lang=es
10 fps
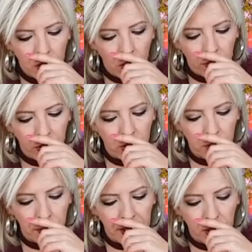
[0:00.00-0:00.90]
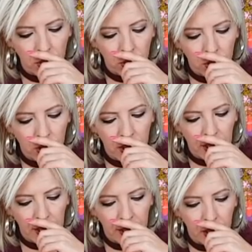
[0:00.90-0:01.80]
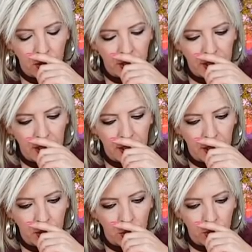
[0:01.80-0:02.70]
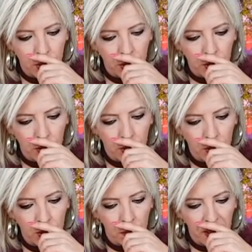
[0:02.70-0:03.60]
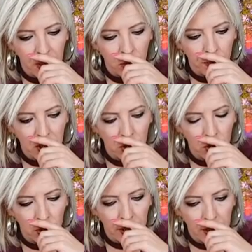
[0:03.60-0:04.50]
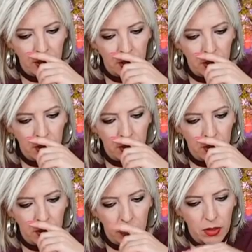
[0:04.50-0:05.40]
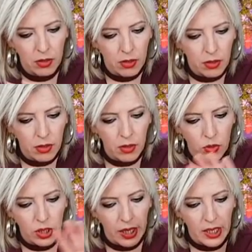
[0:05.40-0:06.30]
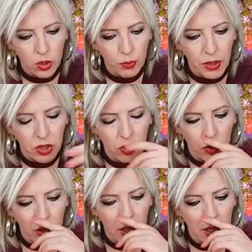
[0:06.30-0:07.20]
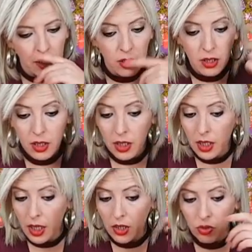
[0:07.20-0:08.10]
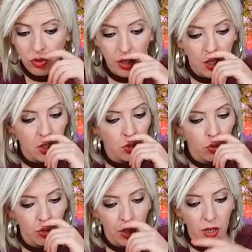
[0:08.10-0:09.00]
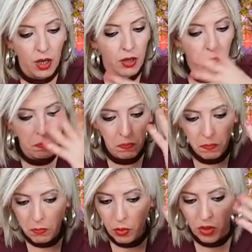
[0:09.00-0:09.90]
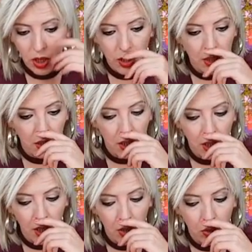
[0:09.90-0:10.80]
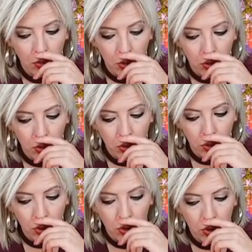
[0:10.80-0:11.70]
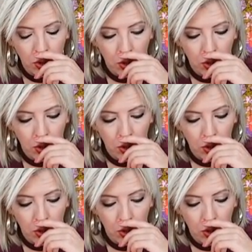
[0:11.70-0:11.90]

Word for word: Os veo separando cosas de lo que es el negocio, o separando personas, o sacando personas, en este caso si tenéis sociedad, podríais iniciar algo vosotros solos.